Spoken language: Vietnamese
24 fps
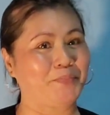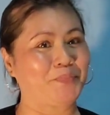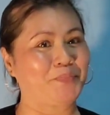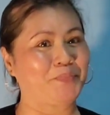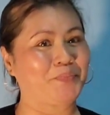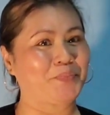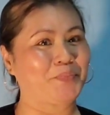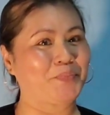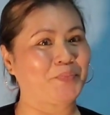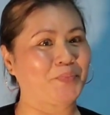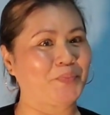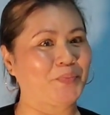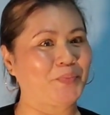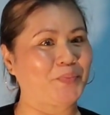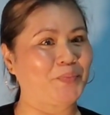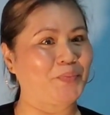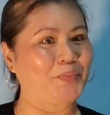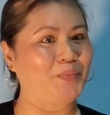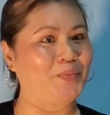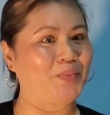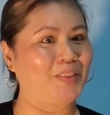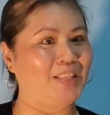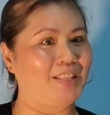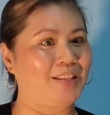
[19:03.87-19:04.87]
Trời ơi, chị
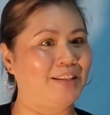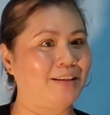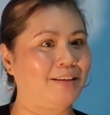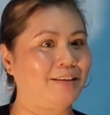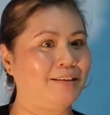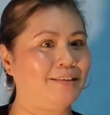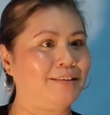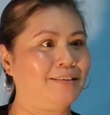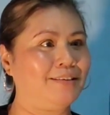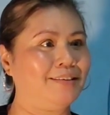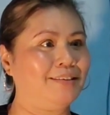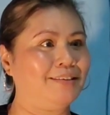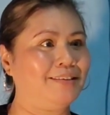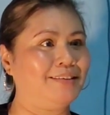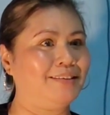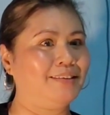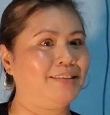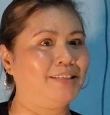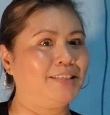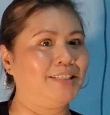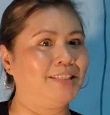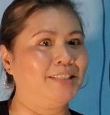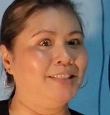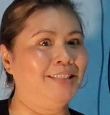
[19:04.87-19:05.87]
cũng gan á, rồi gặp
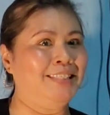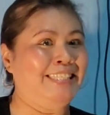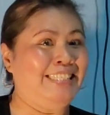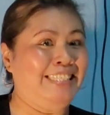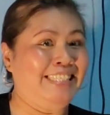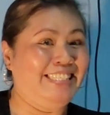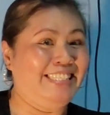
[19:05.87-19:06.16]
nữa.